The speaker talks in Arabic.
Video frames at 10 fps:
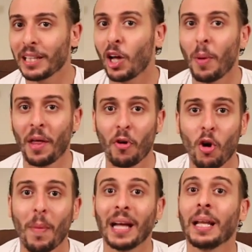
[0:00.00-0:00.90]
بداوا
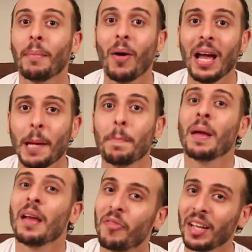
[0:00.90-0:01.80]
بحثهم عن المواهب
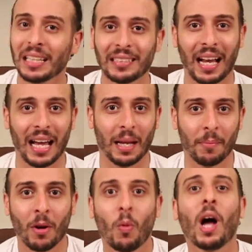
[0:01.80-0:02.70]
في كاس العالم
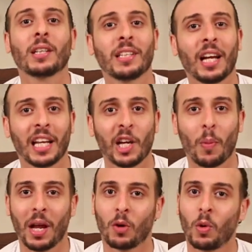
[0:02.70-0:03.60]
وحاطين
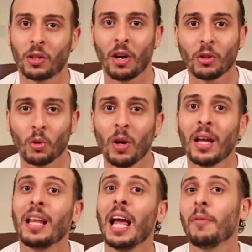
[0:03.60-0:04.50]
عينيهم على كوادرادو
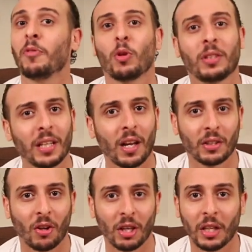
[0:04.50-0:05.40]
لاعب فيورنتينا
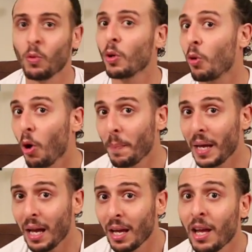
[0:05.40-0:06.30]
الايطالي
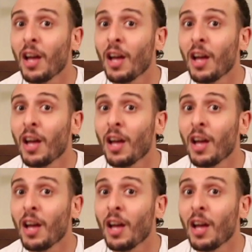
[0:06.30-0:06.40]
وكولومبيا